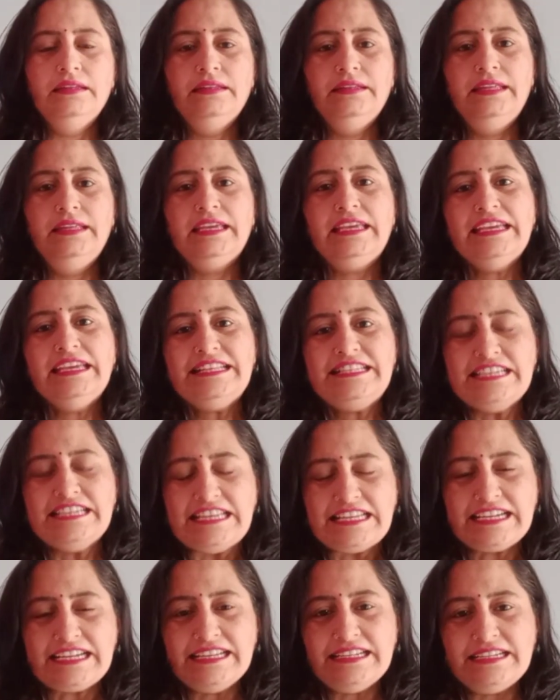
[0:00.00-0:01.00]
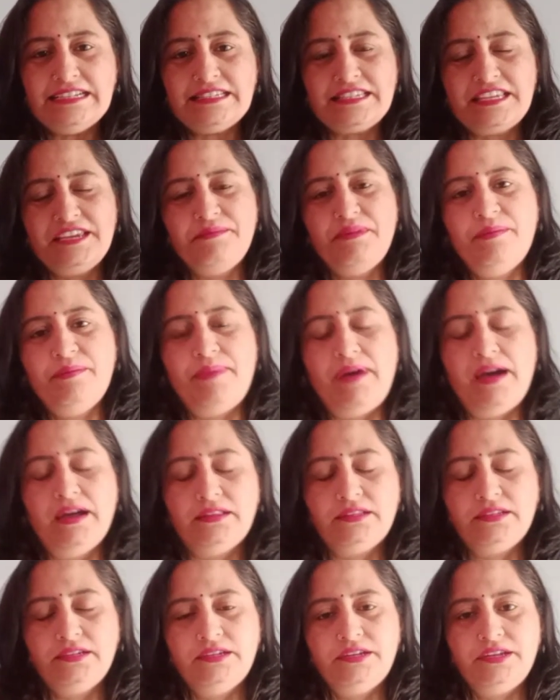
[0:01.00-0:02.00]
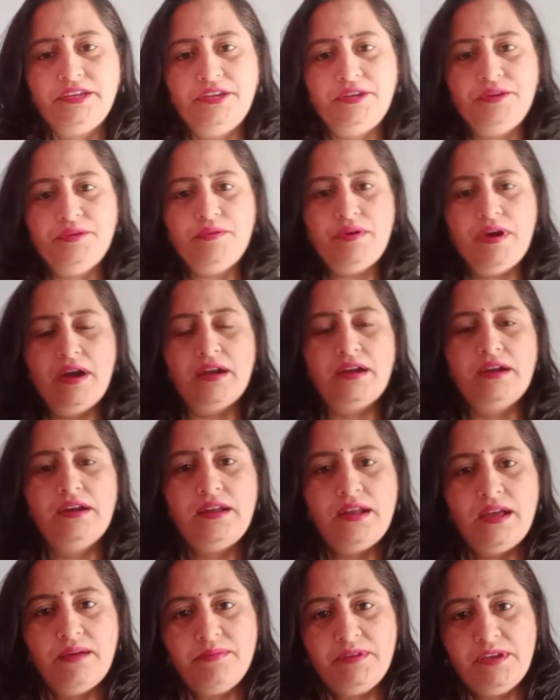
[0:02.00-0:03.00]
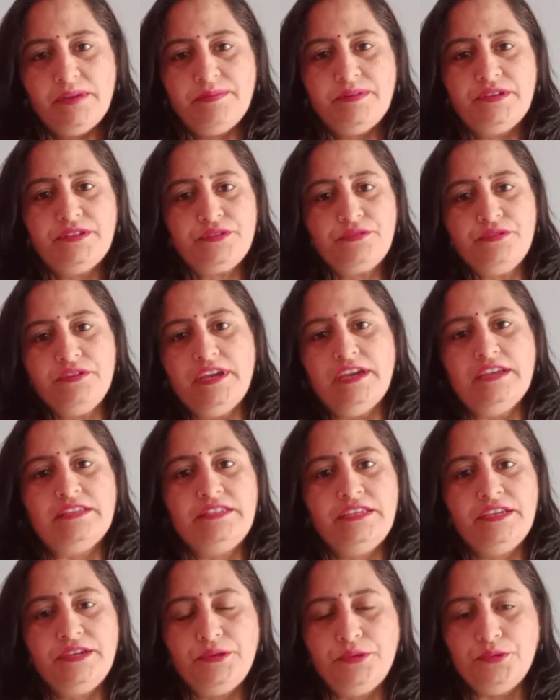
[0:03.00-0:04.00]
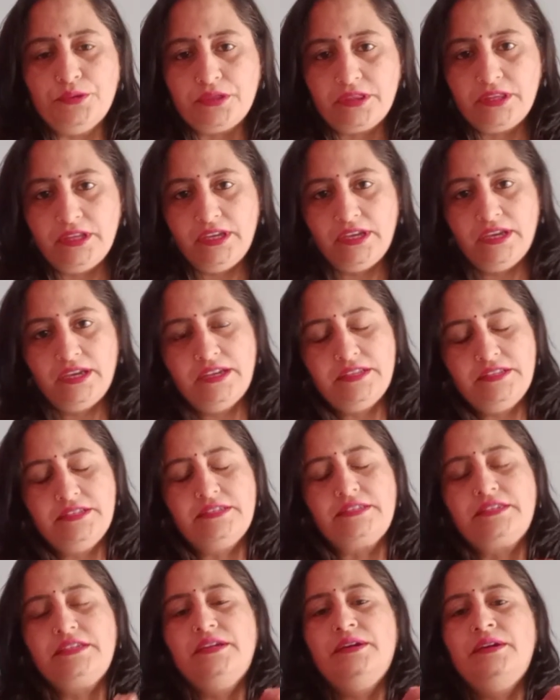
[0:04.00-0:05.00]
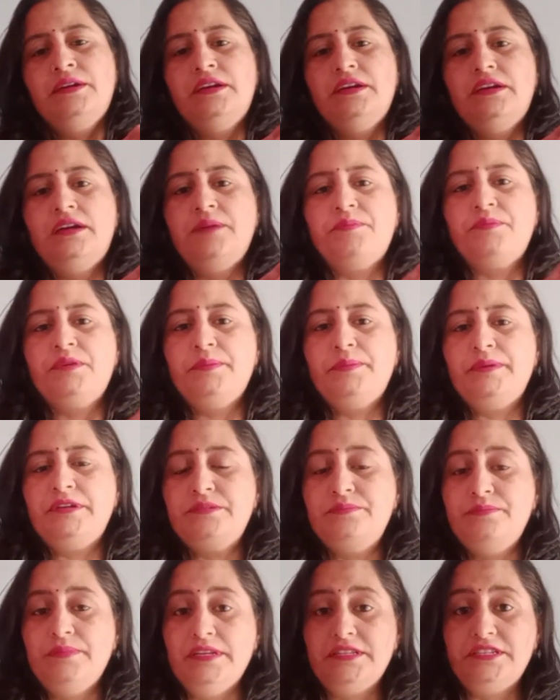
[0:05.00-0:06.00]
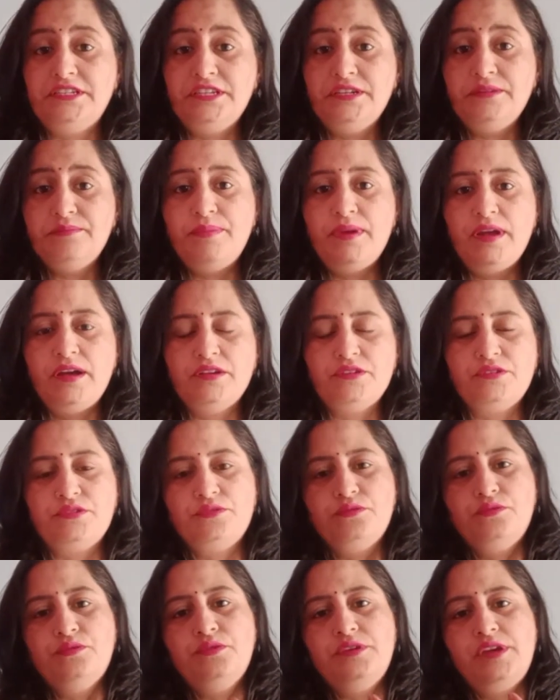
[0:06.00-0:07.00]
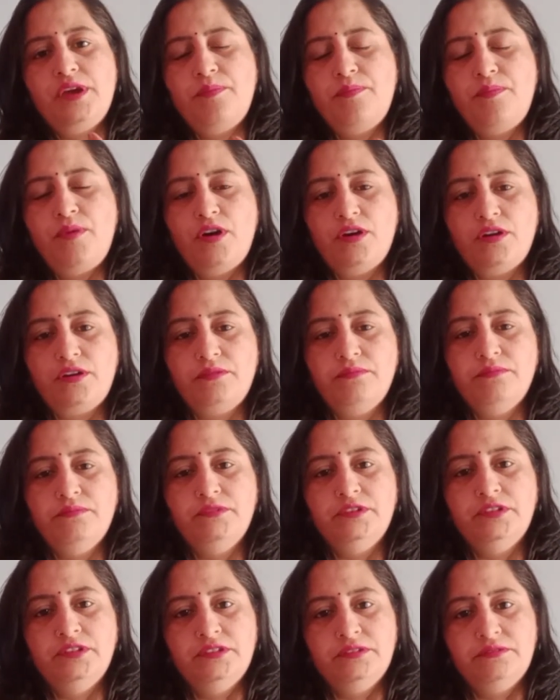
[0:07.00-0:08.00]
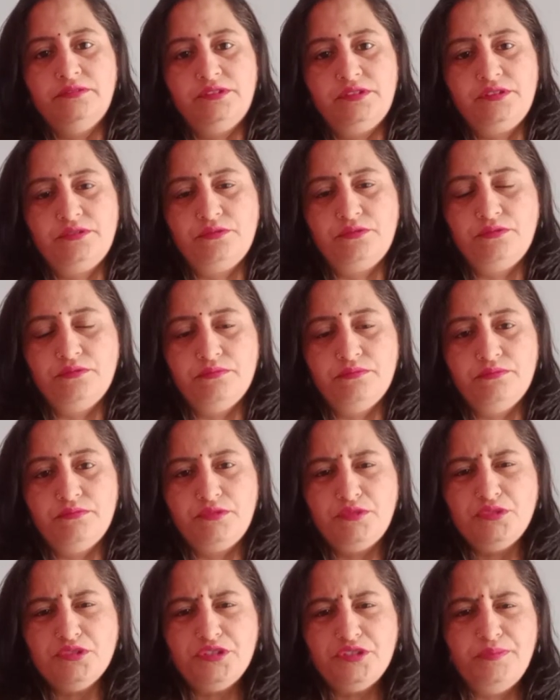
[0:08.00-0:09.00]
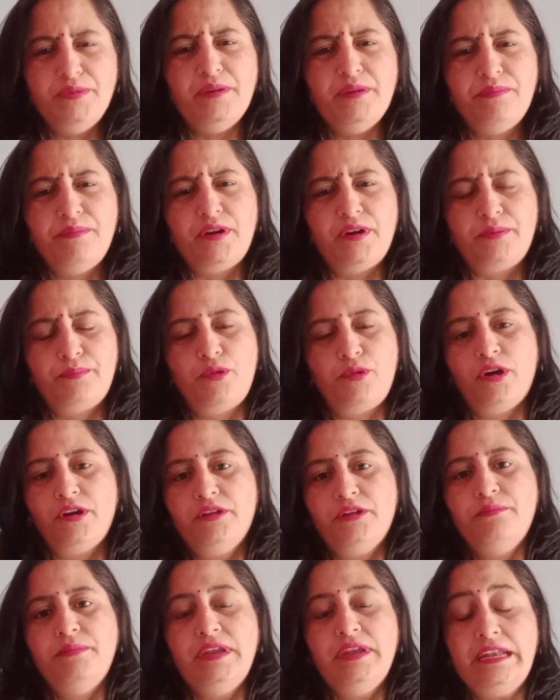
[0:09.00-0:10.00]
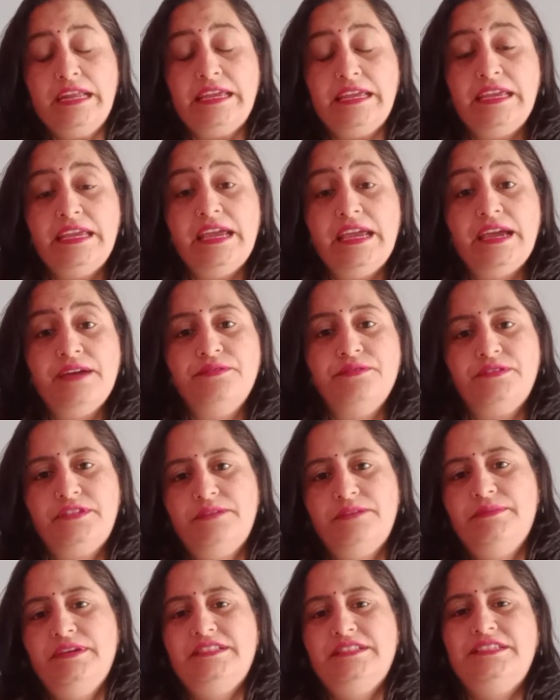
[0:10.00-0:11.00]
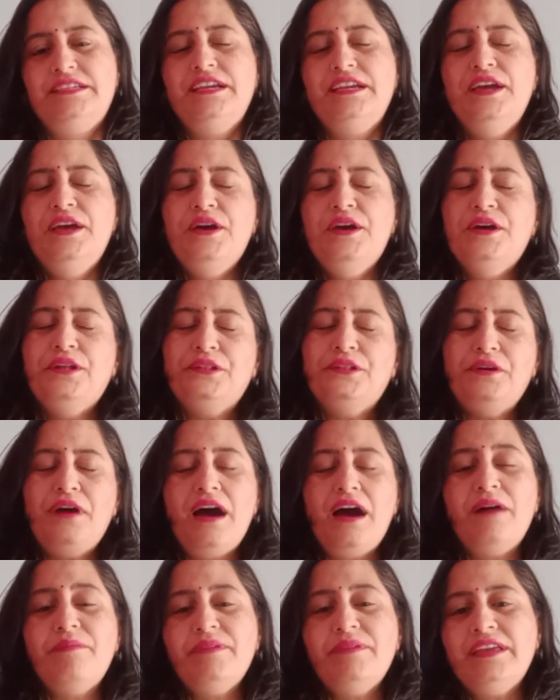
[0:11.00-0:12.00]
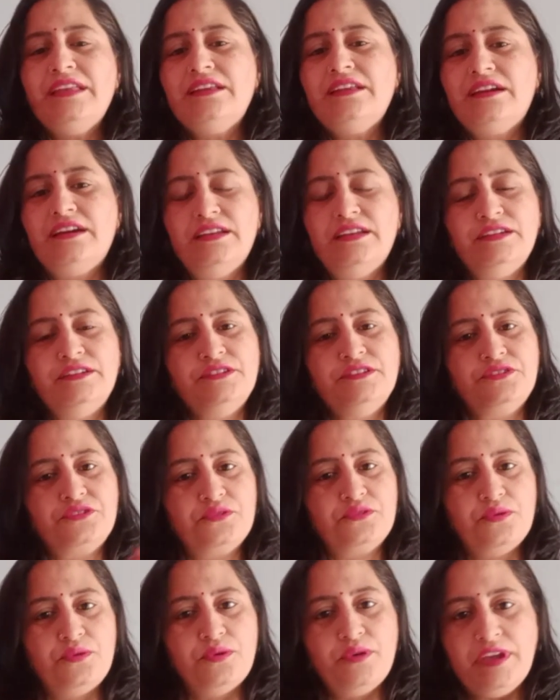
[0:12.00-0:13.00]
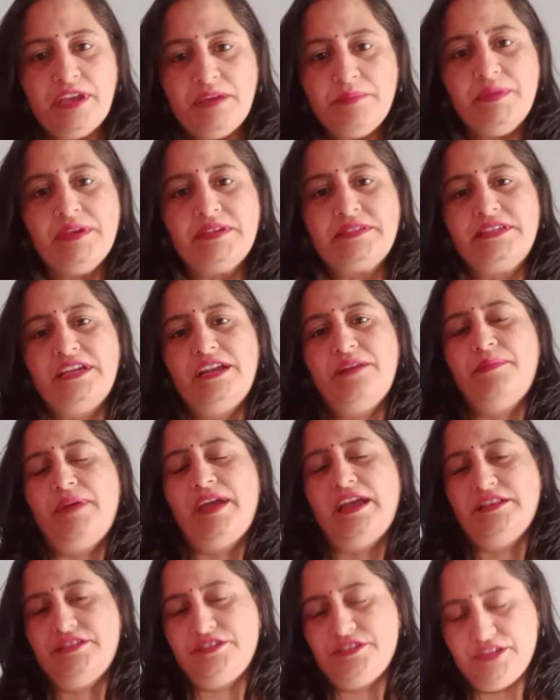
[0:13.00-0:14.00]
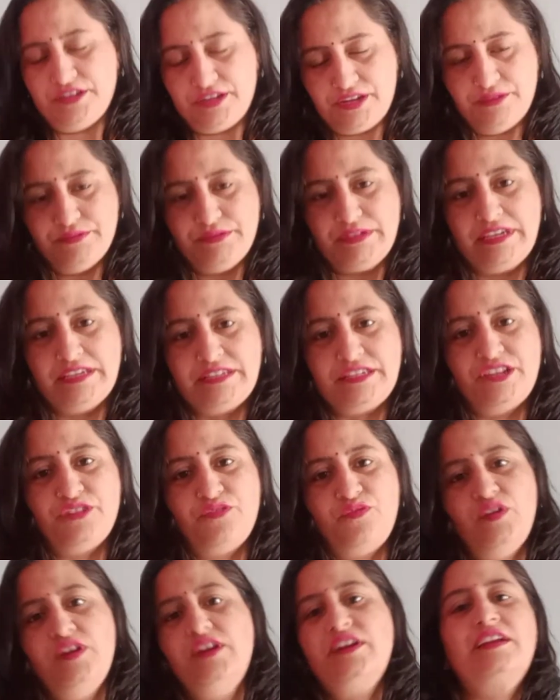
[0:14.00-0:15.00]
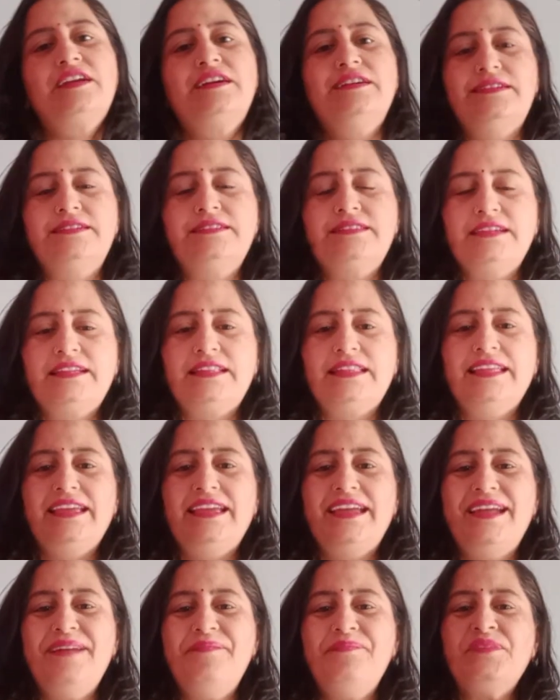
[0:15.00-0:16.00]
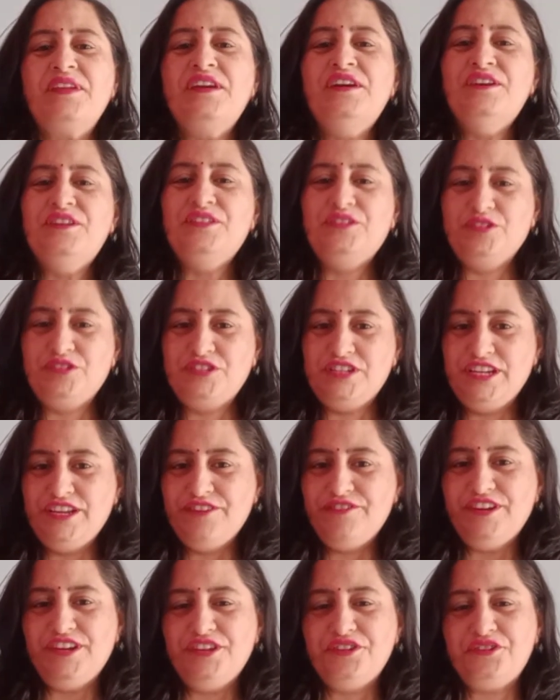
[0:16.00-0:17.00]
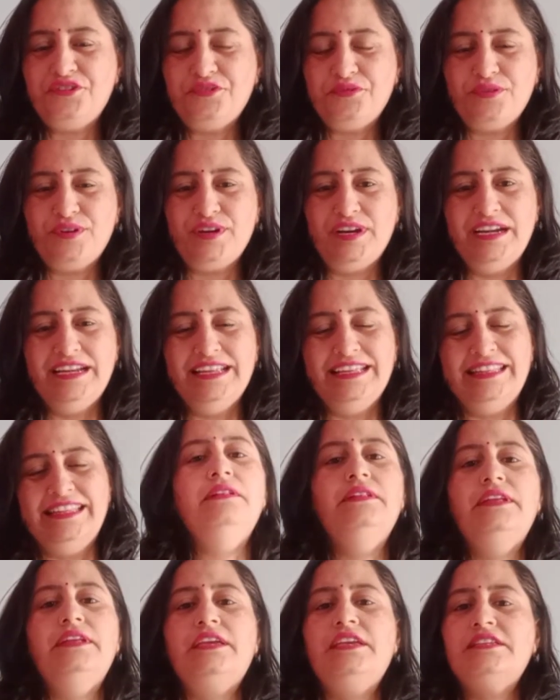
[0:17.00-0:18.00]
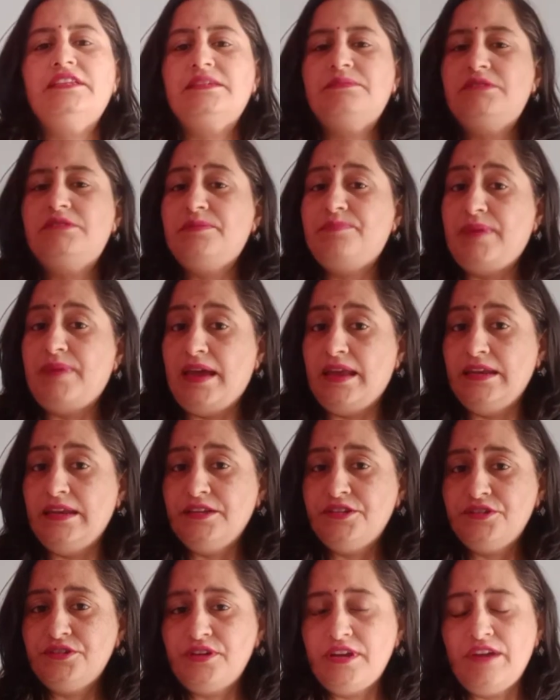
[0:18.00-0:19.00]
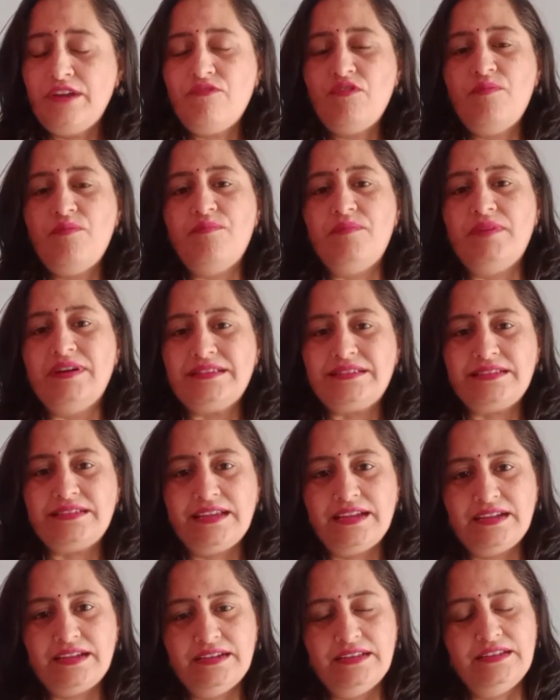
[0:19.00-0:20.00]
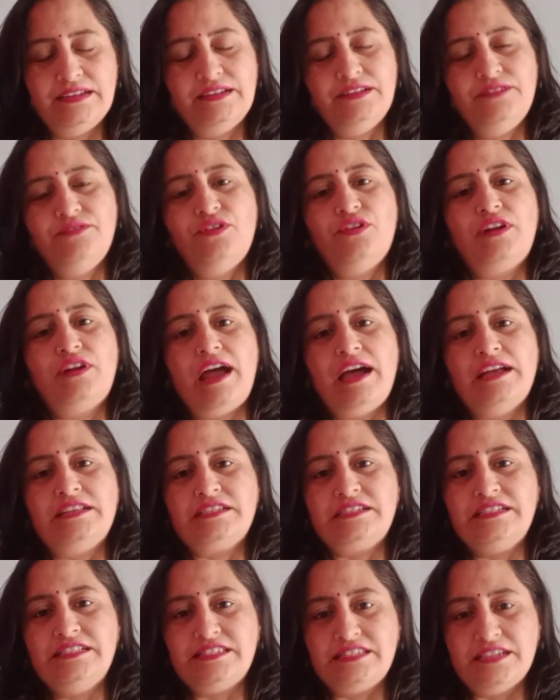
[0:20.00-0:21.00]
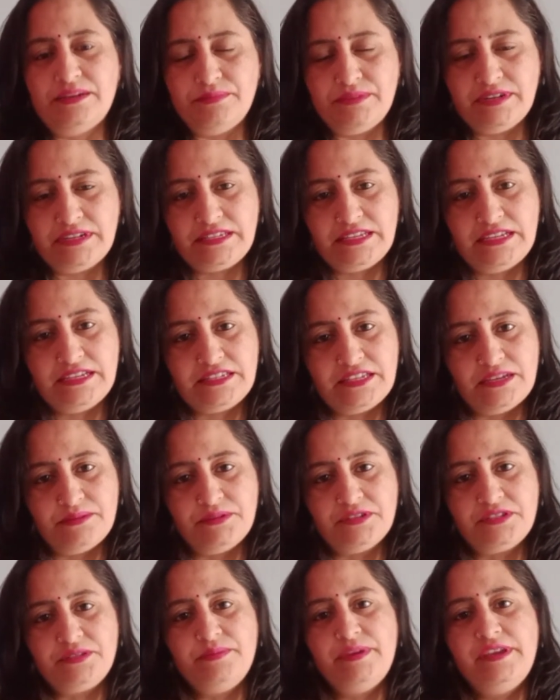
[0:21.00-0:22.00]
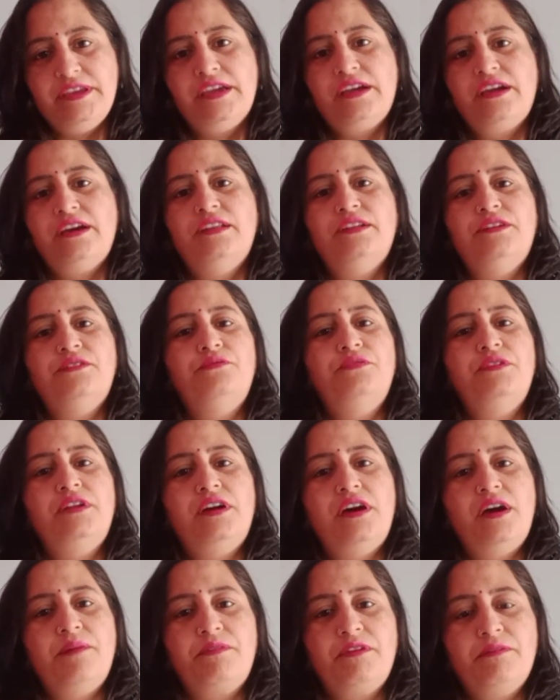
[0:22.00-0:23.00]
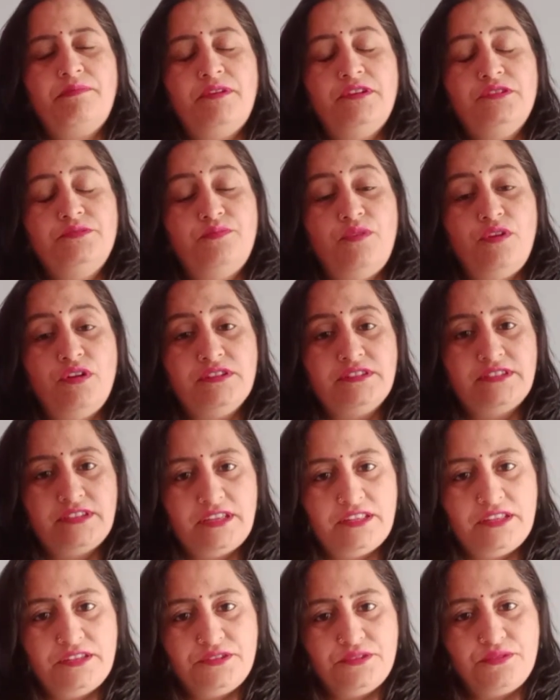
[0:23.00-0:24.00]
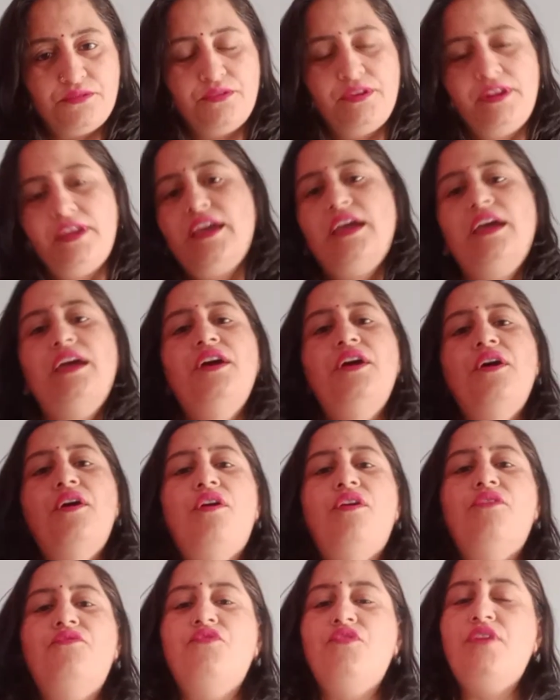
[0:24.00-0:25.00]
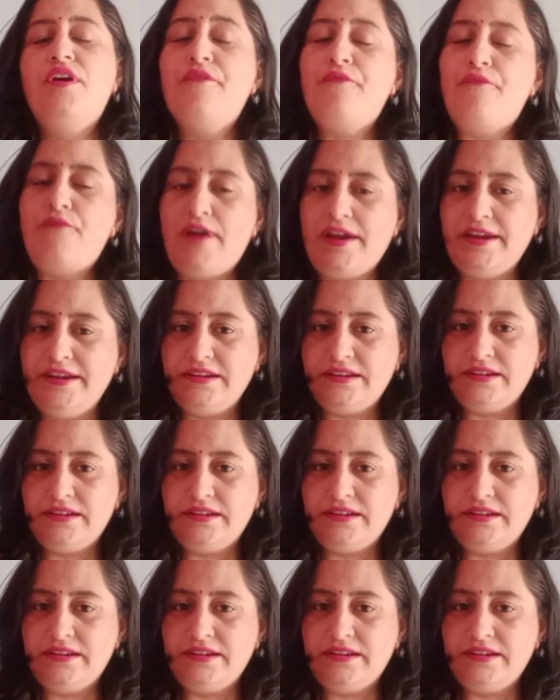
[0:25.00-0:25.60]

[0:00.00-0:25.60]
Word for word: देखिए जिन कलर्स की मैं बात कर रही हूँ अगर आपके पास कोई ऐसी कुर्ती है जिसका आपके पास मैचिंग प्लाजो या पॉट कुछ भी बॉटम में नहीं है उससे मैचिंग तो आप इन कलर्स को ही मिक्स एंड मैच करके उसके साथ वेयर कर सकते हैं तो चलिए वीडियो शुरू कर लेते हैं ये सबसे पहले जो है वो मस्ट है कलर और आजकल समर्स है समर्स में ये कलर होना आपके पास बहुत ज़्यादा ज़रूरी है और वो है वाइट